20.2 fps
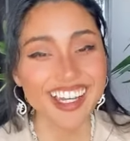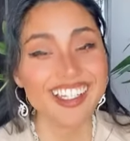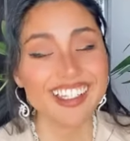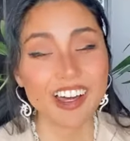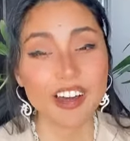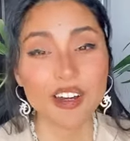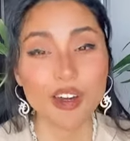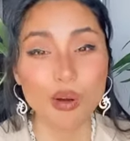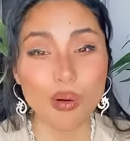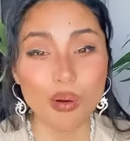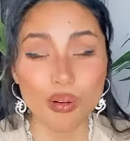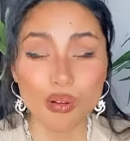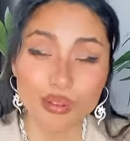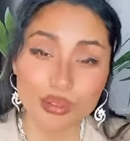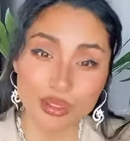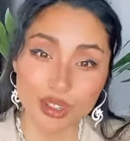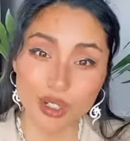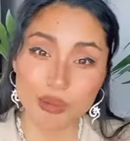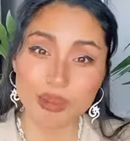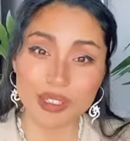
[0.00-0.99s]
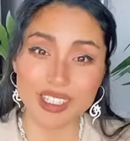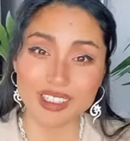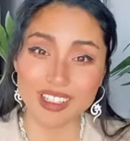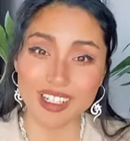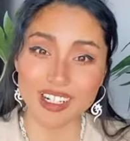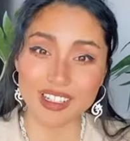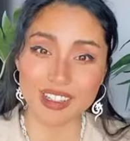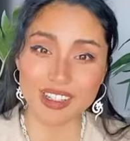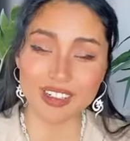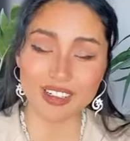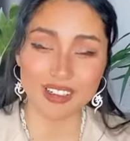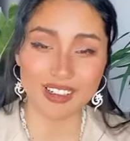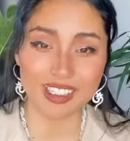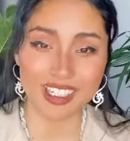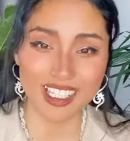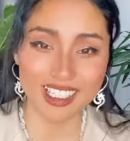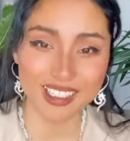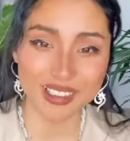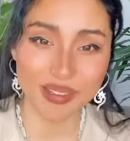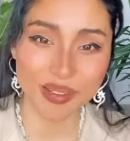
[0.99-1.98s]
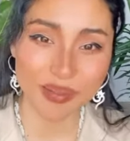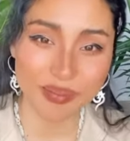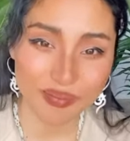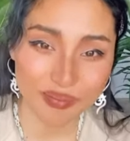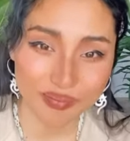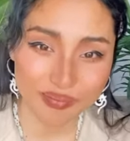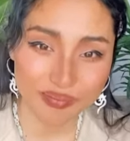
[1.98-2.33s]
ら本当に満たされてるの私